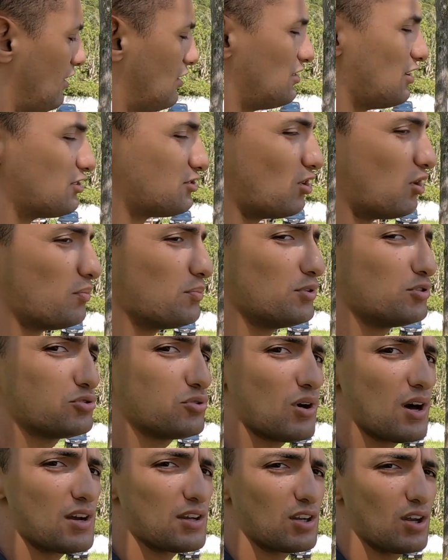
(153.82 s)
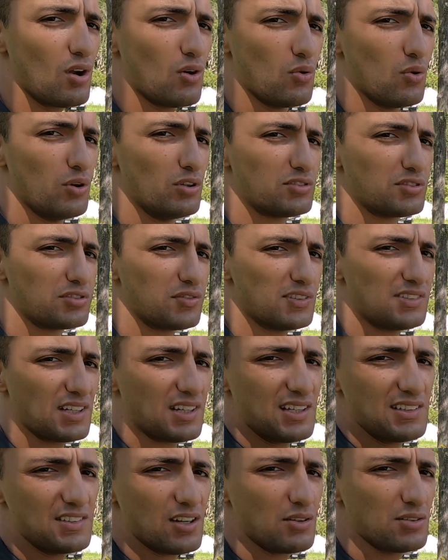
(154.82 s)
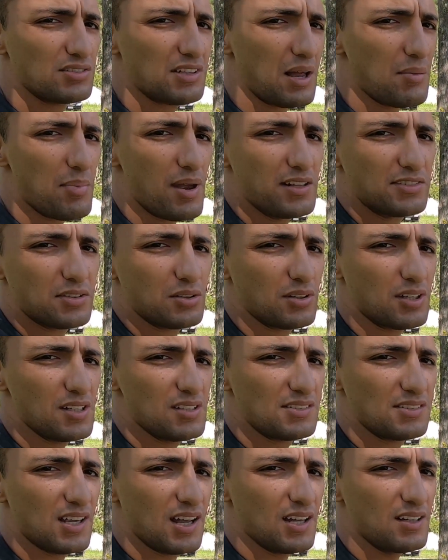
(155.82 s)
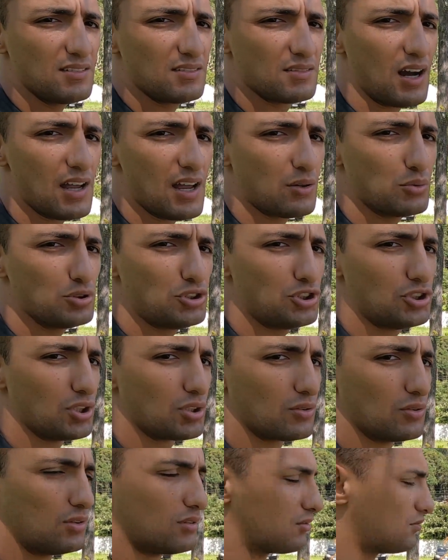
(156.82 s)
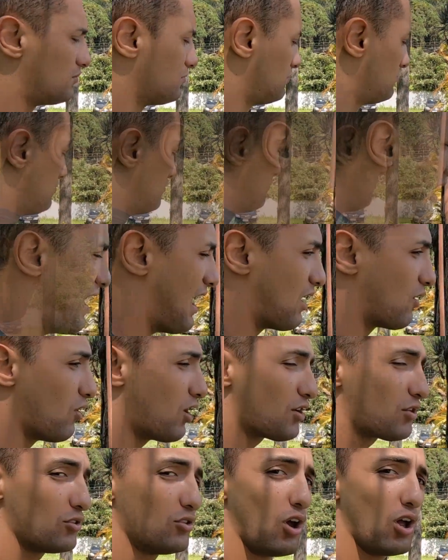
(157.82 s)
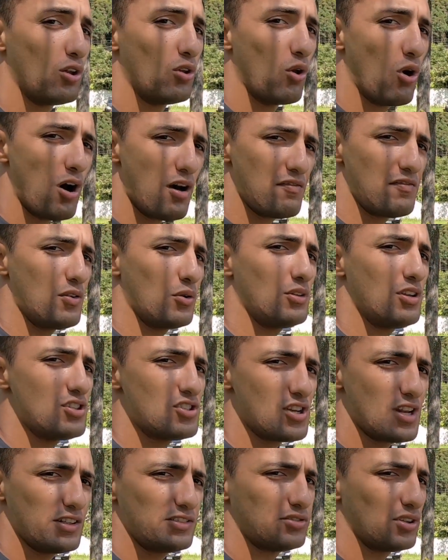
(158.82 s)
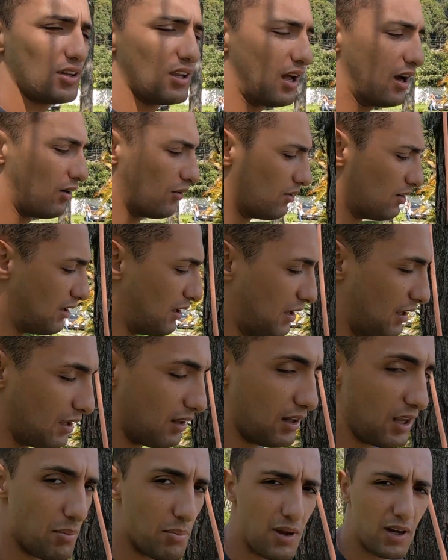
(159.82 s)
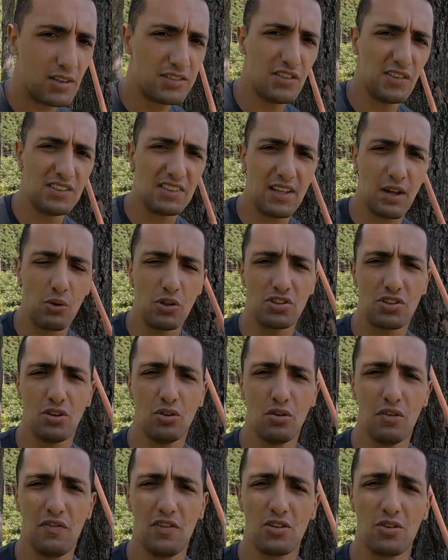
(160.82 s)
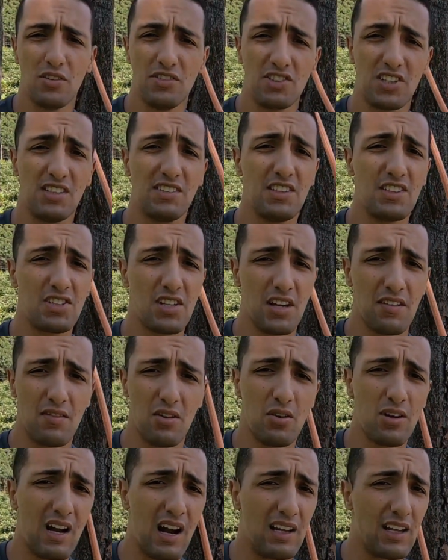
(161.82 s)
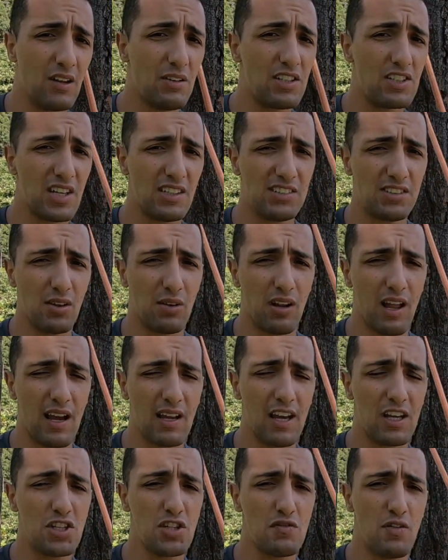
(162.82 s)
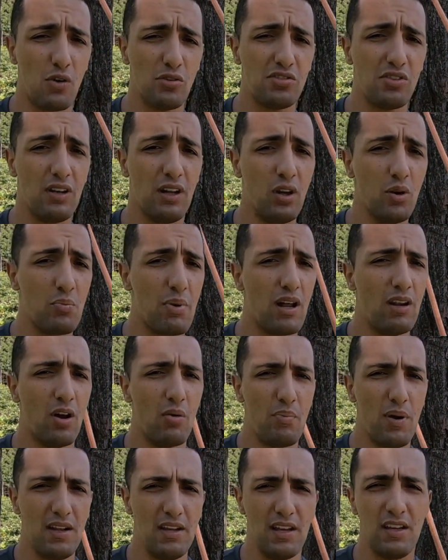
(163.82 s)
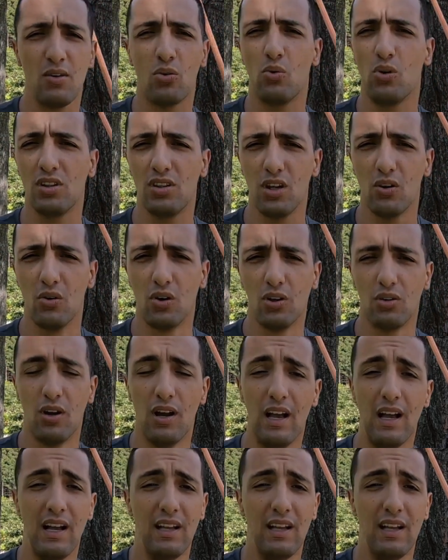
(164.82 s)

Isso é só um bisuário que eu uso. Se você quiser usar, bem. Se não quiser, aí é contigo. Agora o nó 9 unidirecional. Lembrando que se você está gostando do vídeo, não se esqueça de se inscrever no canal, deixar seu like e ativar o sininho para não perder nenhum conteúdo.